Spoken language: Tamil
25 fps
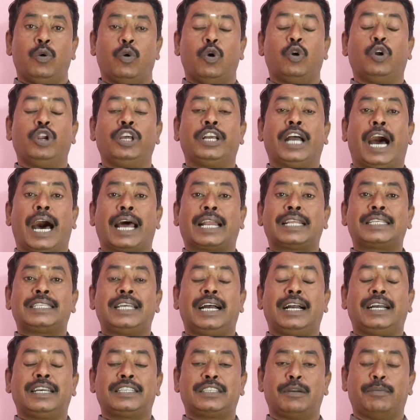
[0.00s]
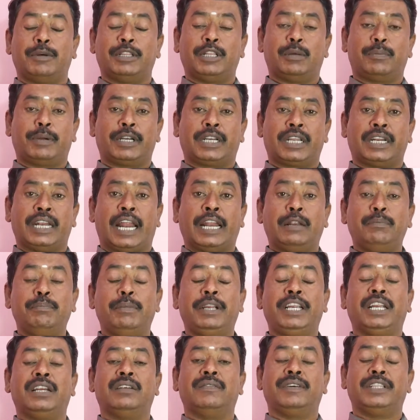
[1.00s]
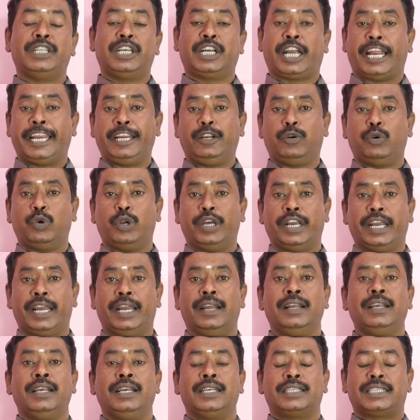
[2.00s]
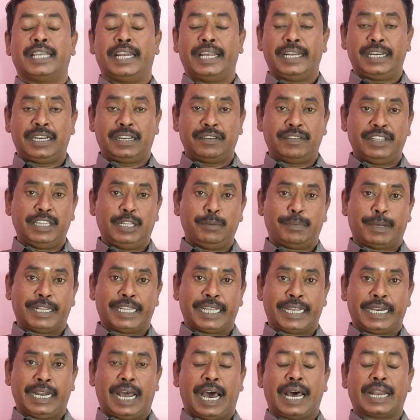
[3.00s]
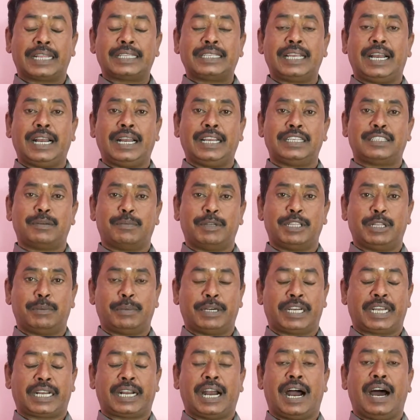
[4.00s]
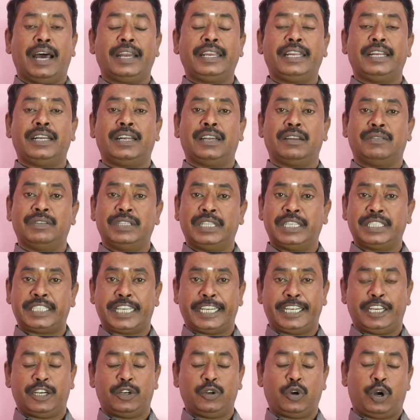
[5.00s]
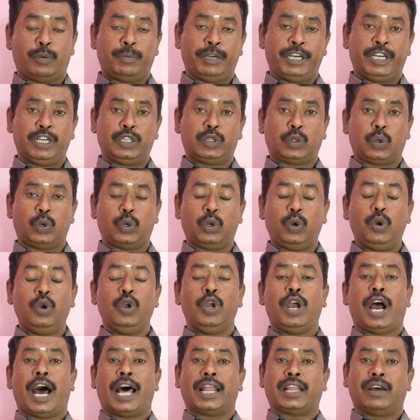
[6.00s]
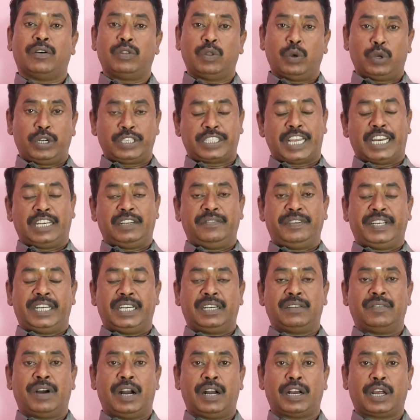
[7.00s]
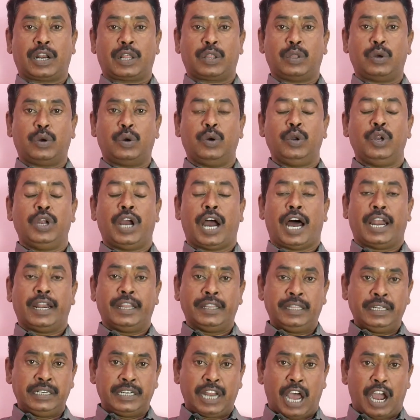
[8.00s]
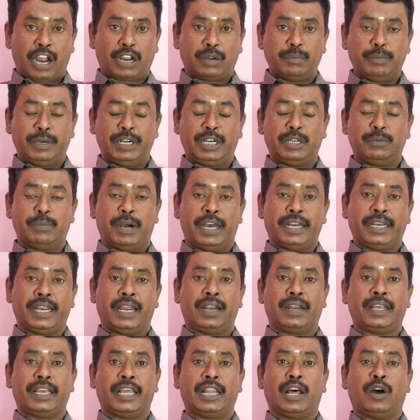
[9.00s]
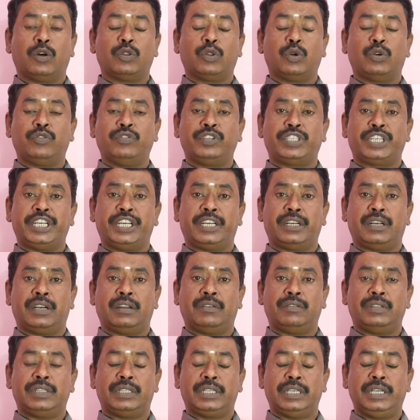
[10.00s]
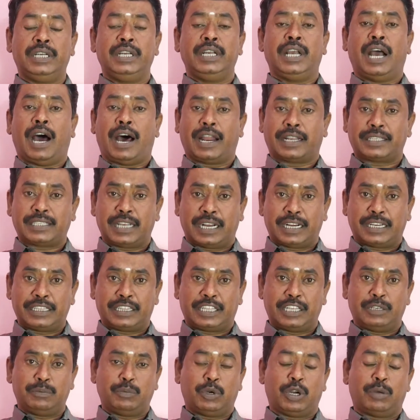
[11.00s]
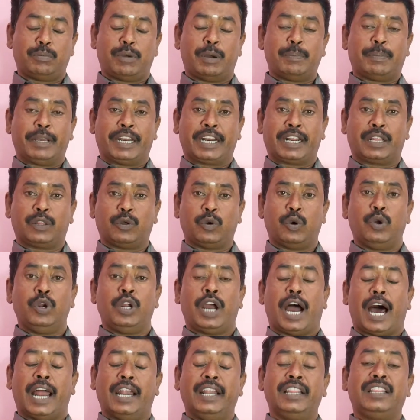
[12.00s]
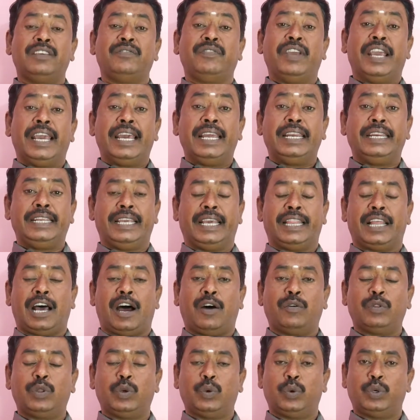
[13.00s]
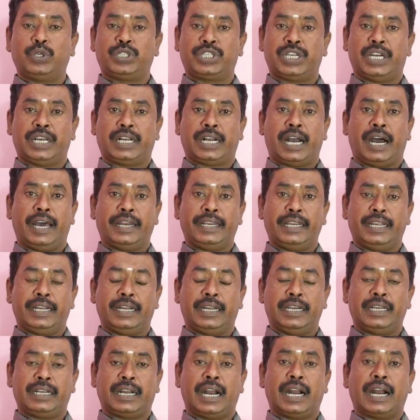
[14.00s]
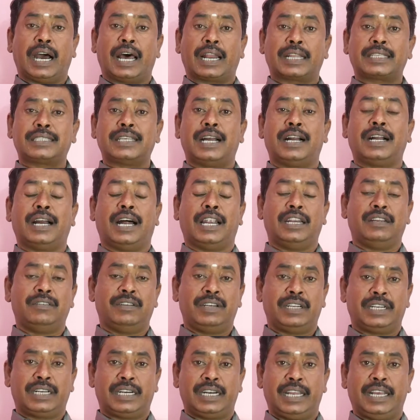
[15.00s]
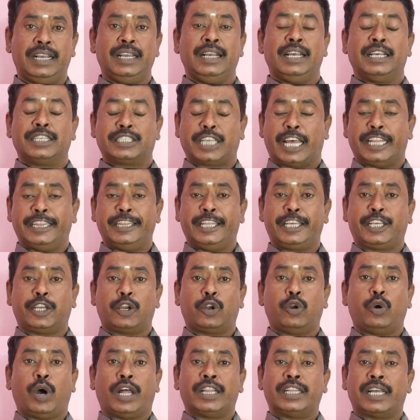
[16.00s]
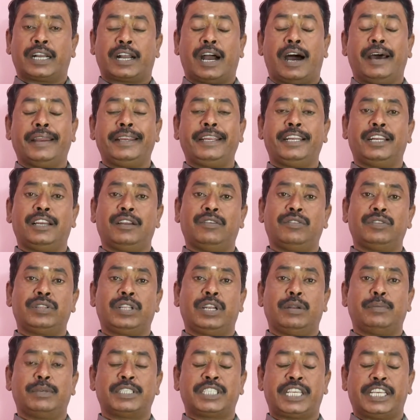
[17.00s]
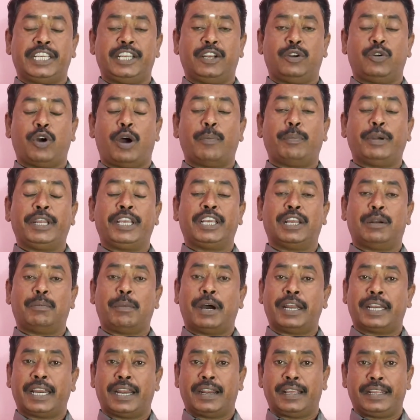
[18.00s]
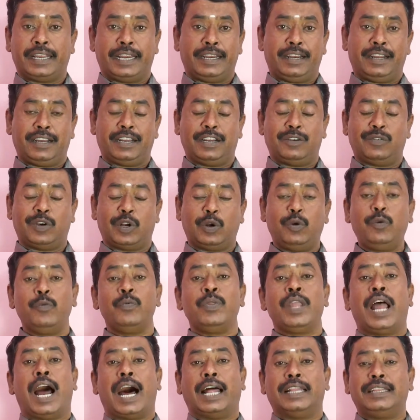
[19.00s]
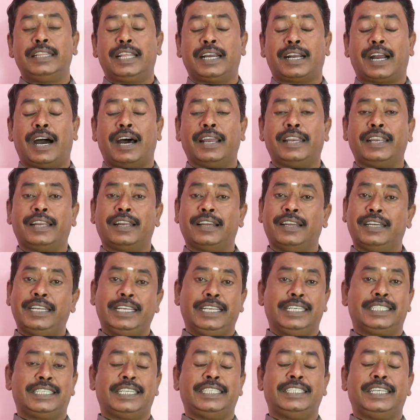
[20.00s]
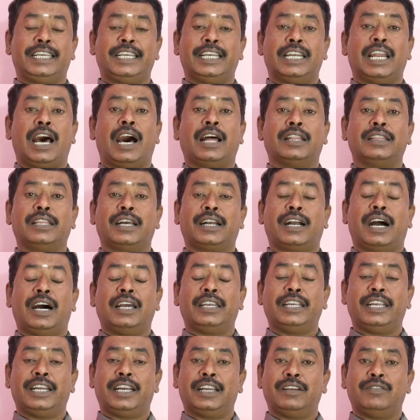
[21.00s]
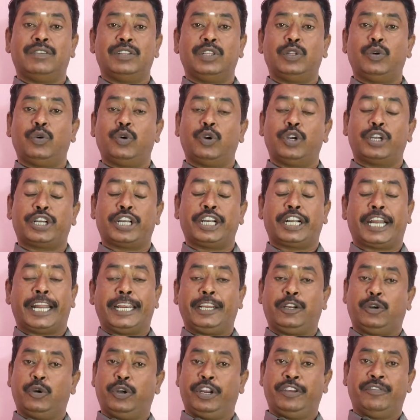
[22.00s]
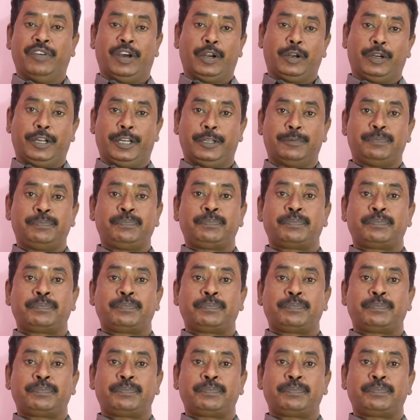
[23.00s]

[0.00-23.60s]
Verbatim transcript: உங்களுக்கு அரசாங்க சம்மந்தப்பட்ட நன்மைகள் வந்து கை கொடுங்க சிலருக்கு வந்து பார்த்திங்கன்னா அரசாங்க சம்மந்தப்பட்ட காரியங்களை வந்து செய்யணும் அப்படின்னு தோணும் அதாவது ஒரு சர்டிஃபிகேட் வாங்குறதோ அல்லது டாக்குமெண்ட் மாதிரியான ஏதாவது ஒரு விஷயங்களை வந்து அரசாங்கத்தின் மூலமாக பெறுறதோ அல்லது வேறு ஏதாவது ஏதாவது ஒரு சில காரியங்களுக்காக அரசாங்க அலுவலர்களை சந்திக்கணும் அந்த காரியங்களை வந்து நம்ம செய்யணும் அப்படிங்கிற மாதிரியான எண்ணங்கள் வரும் அந்த காரியங்களை நீங்கள் செஞ்சீங்கன்னா அந்த காரியங்கள் வந்து உங்களுக்கு கைக்கொடி வருங்க